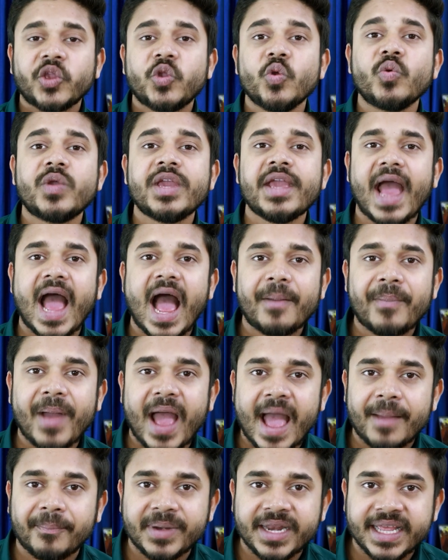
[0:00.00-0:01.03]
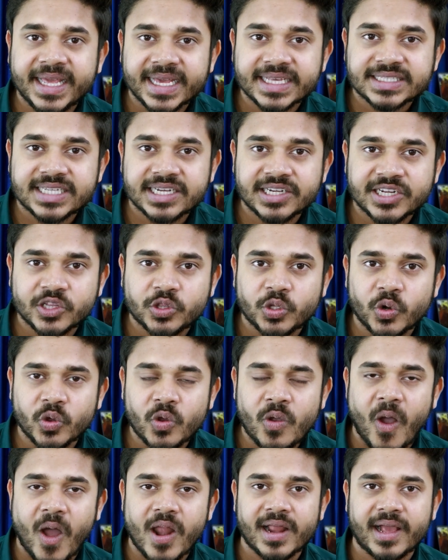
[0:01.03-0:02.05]
क्योंकि आप एप्लीकेशन के थ्रू
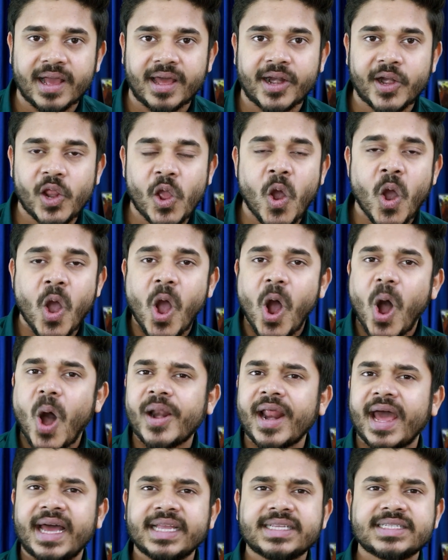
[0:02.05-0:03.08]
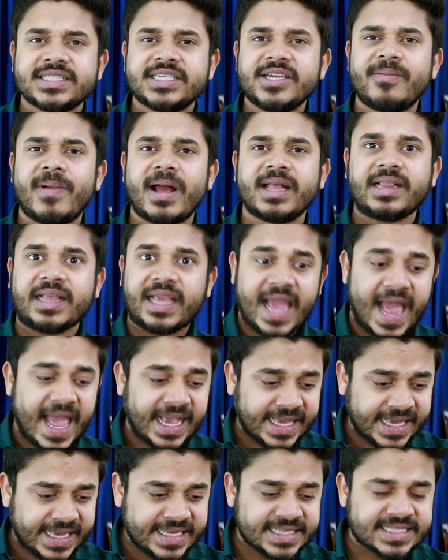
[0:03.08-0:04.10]
कॉल कर रहे हो और अच्छी बात क्या
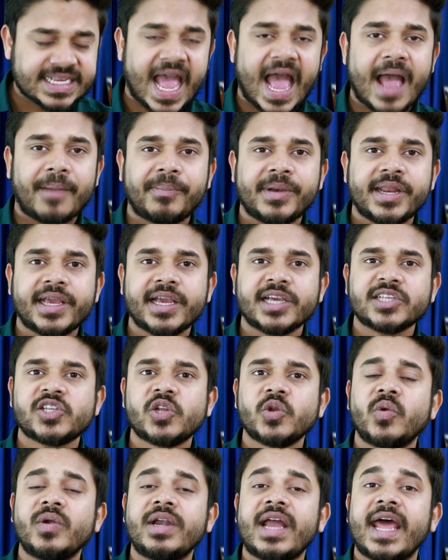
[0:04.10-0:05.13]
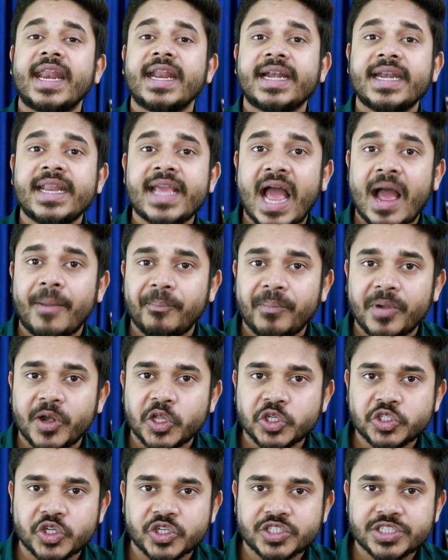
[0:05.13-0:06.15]
है कि इस एप्लीकेशन को डायरेक्टली आप
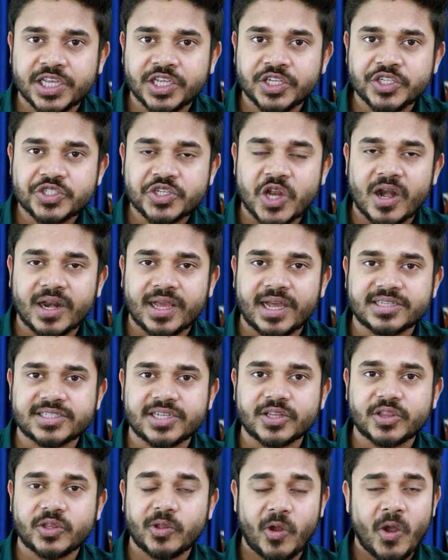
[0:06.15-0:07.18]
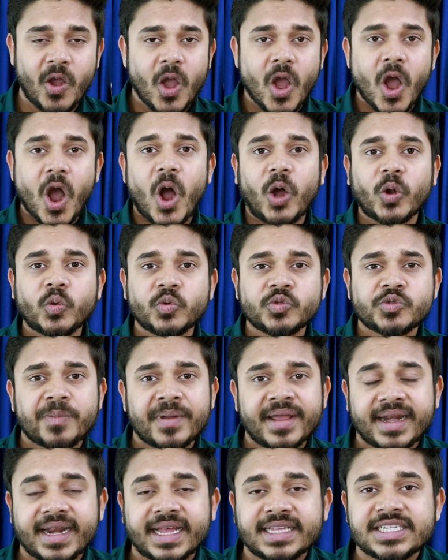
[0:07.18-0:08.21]
प्ले स्टोर से इंस्टॉल कर सकते हो और उस
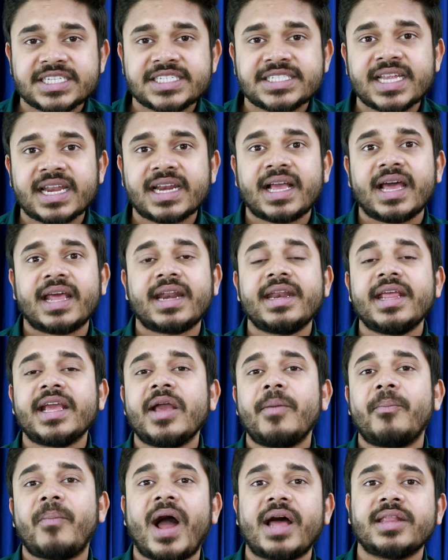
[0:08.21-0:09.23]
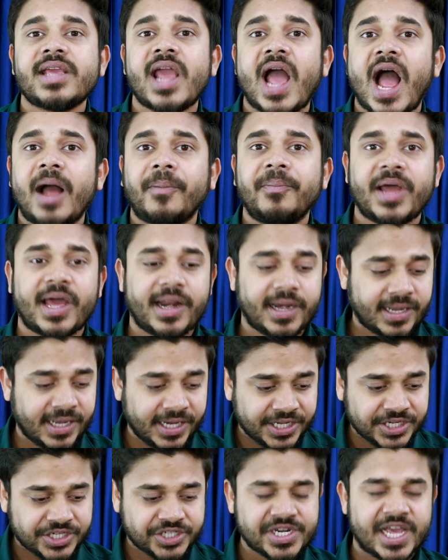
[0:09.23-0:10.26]
पर रजिस्टर करने के बाद ही आप
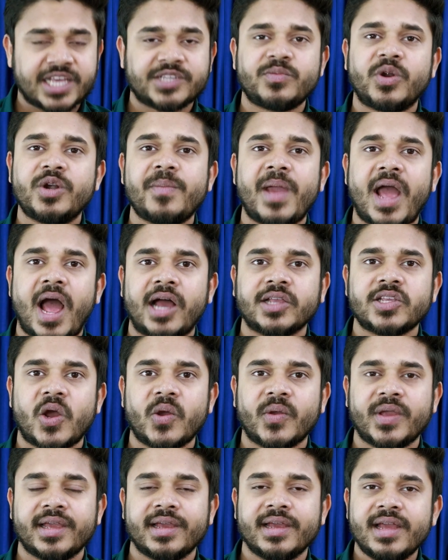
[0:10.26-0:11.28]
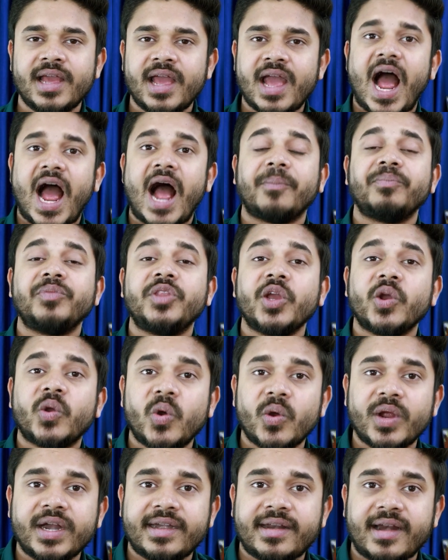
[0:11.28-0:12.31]
डायरेक्टली इस डैशबोर्ड में आ जाओगे आप
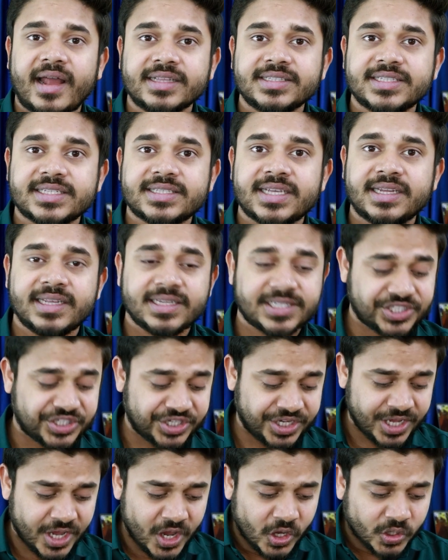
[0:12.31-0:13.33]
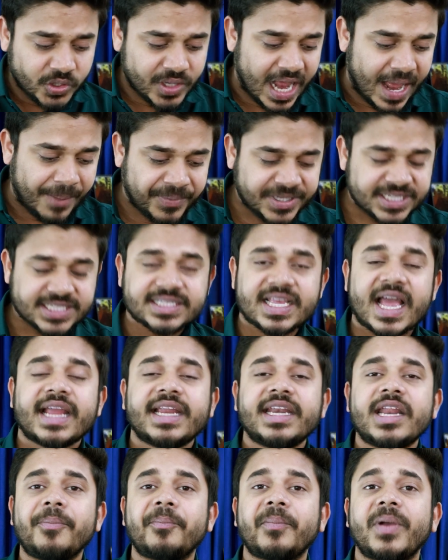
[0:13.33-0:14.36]
देखोगे ट्रांजेक्शन हिस्ट्री तो यहाँ पे
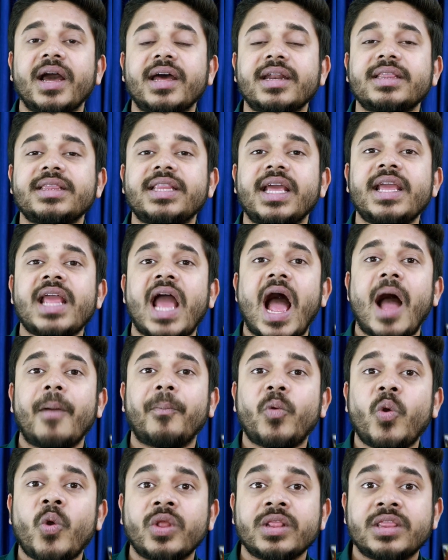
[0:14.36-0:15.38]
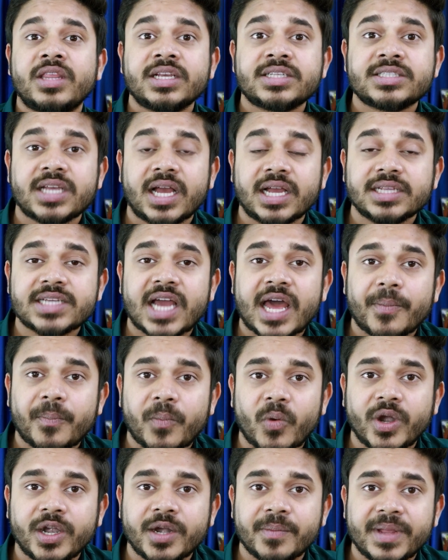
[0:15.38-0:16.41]
साइन अप करते ही आपको दस हज़ार
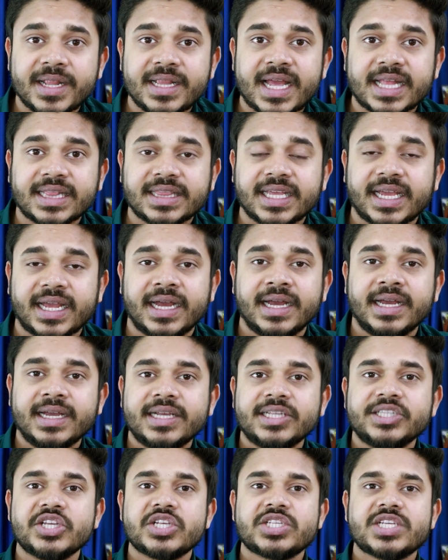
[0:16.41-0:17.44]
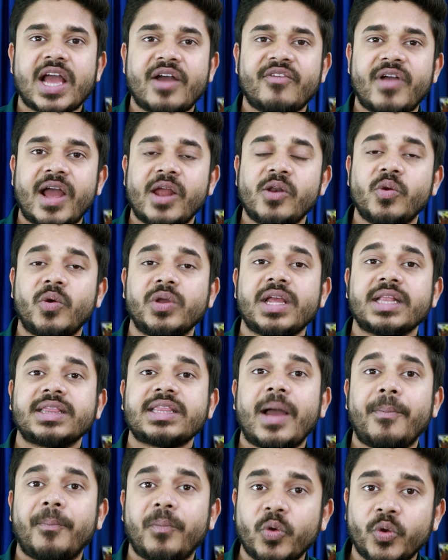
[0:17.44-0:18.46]
पॉइंट मिल जाते हैं जिसका वैल्यू हो
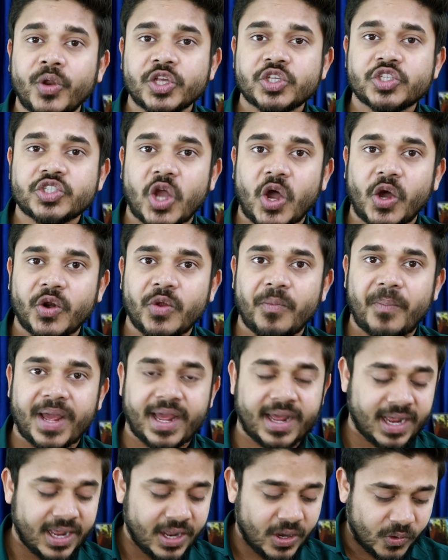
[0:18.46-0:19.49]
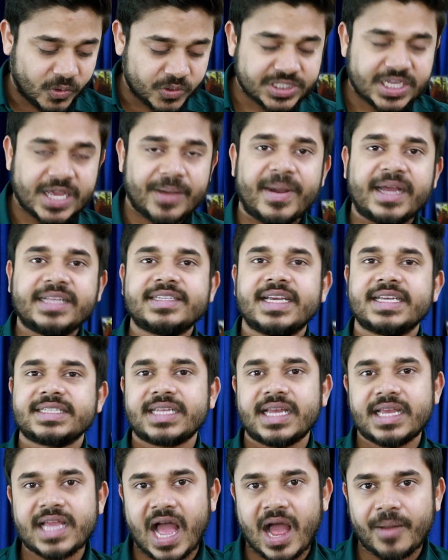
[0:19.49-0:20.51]
जाता है पूरे सौ रुपए उसके बाद
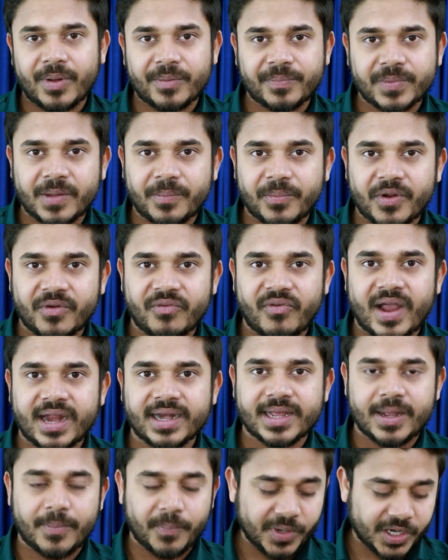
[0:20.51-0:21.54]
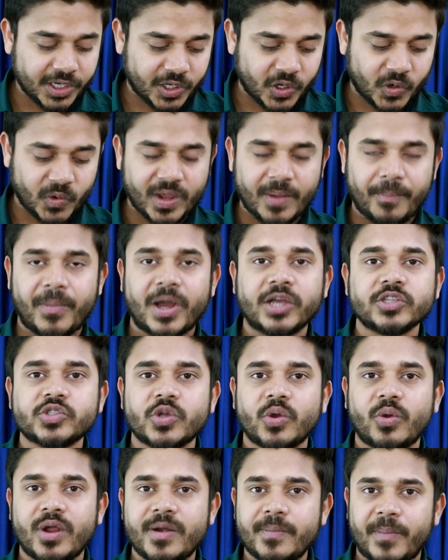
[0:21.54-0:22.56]
जैसा ही आप अपना प्रोफाइल कंप्लीट करोगे
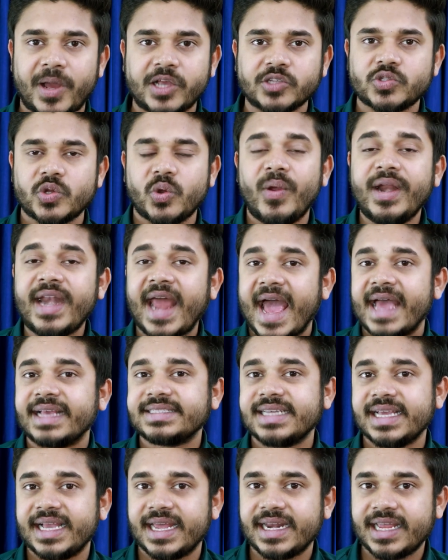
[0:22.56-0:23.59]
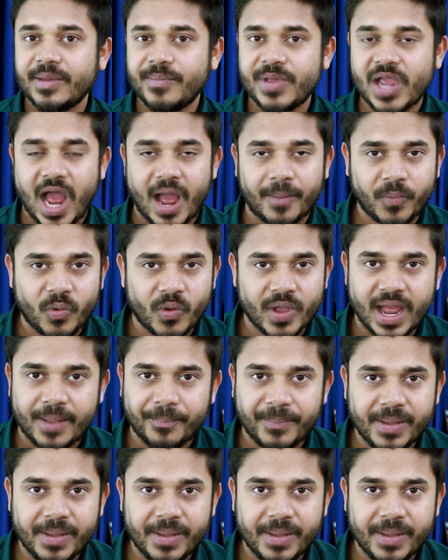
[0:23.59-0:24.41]
500 पांच 500 पॉइंट ऐसे करके भी आपको यहाँ